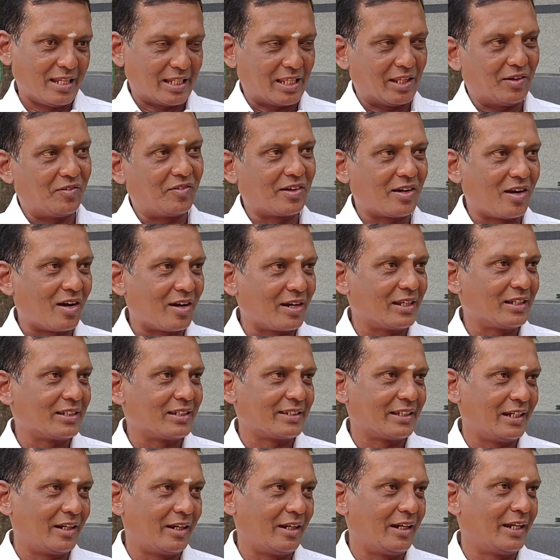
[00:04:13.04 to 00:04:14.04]
தவறான
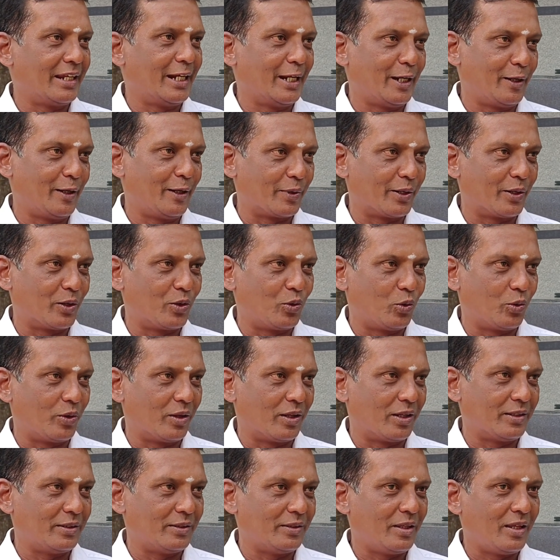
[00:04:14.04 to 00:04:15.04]
செயல்களில்
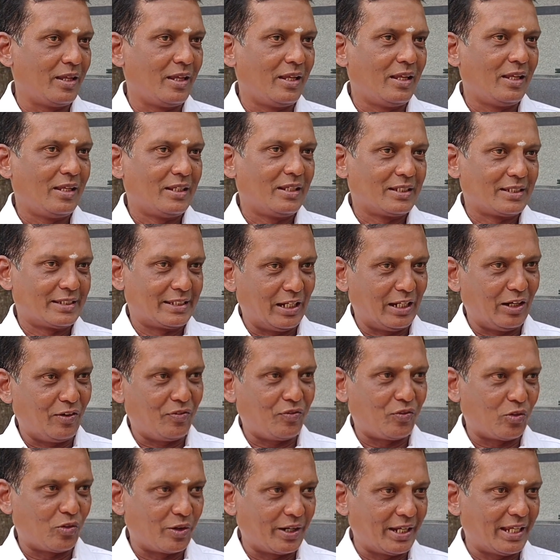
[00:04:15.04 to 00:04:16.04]
ஈடுபடக்கூடாது
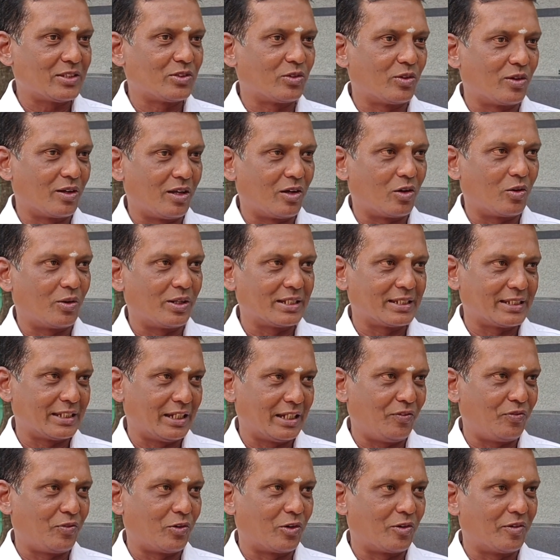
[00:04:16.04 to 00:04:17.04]
செல்ஃபோனே சொன்னால் கூட
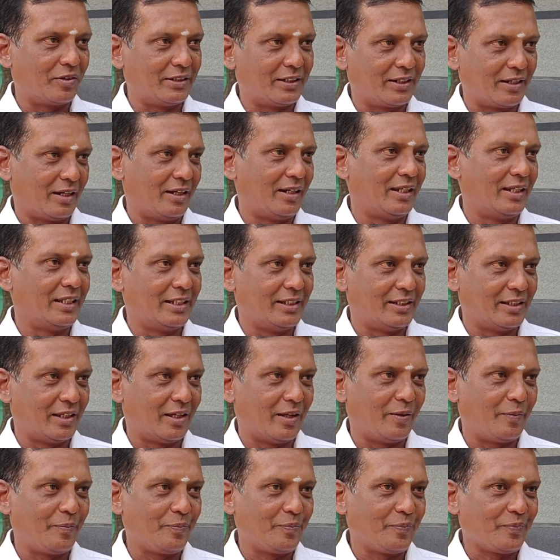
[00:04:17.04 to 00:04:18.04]
செல்ஃபோன் வந்து நல்லது தான்
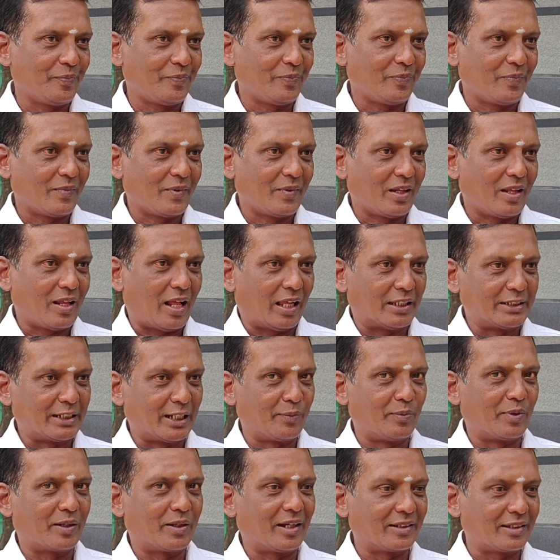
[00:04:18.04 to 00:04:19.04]
அது
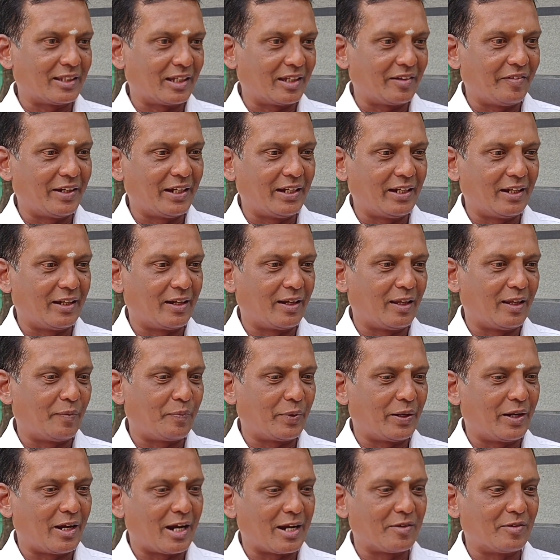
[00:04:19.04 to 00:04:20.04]
நம்ம கற்றுக்கவே இல்லைன்னா
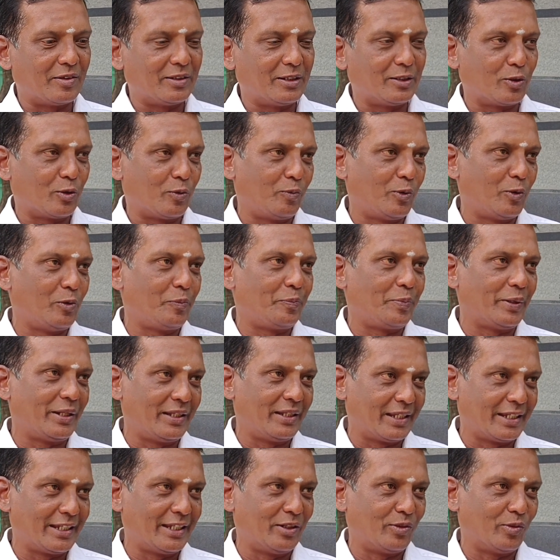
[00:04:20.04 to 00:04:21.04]
பின்னாடி வந்து ரொம்பவும்
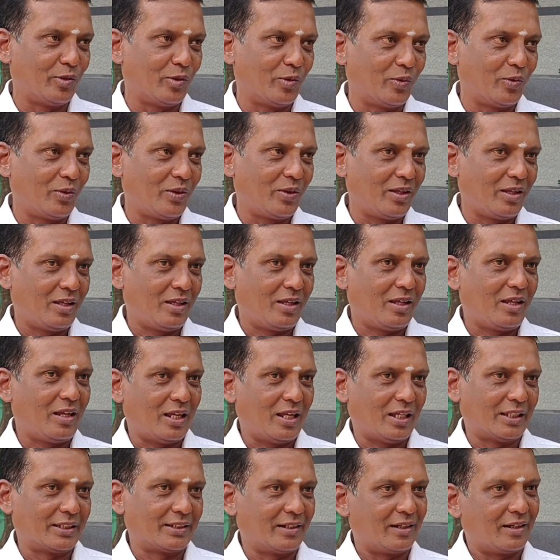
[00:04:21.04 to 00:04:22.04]
பின்தங்கிடும்
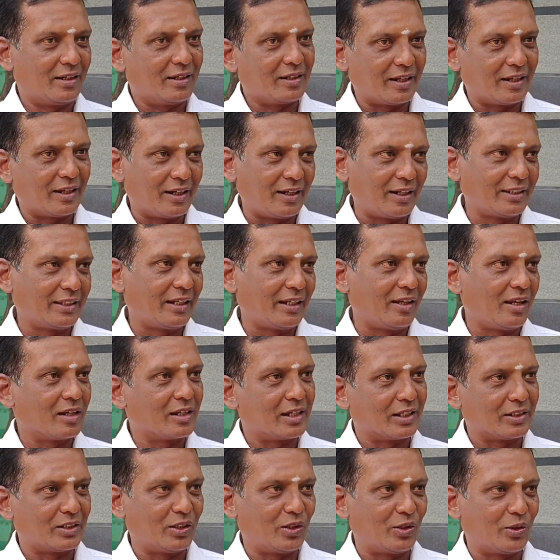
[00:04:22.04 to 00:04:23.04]
அதனால் நல்லதெல்லாம்
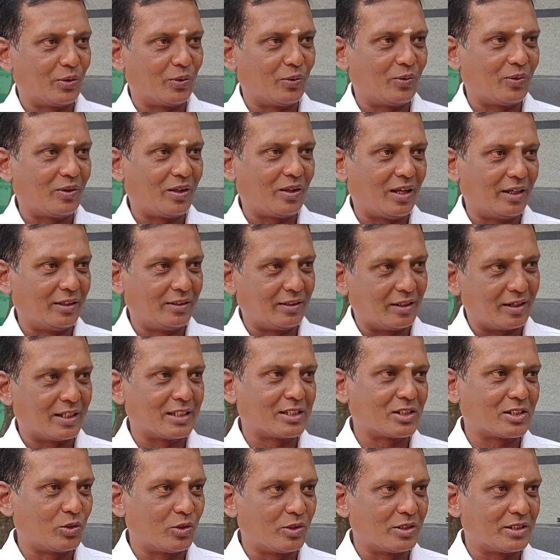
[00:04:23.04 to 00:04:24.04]
கற்றுக்கணும் அதுதான் நான்
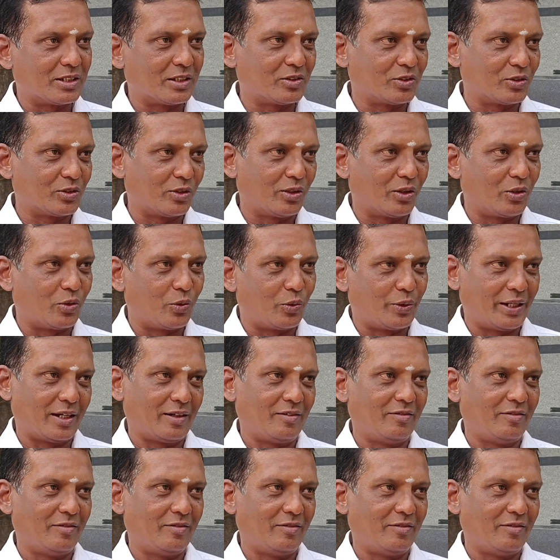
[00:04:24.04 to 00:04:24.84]
ஸ்டூடெண்ட்ஸுக்கு சொல்லக்கூடிய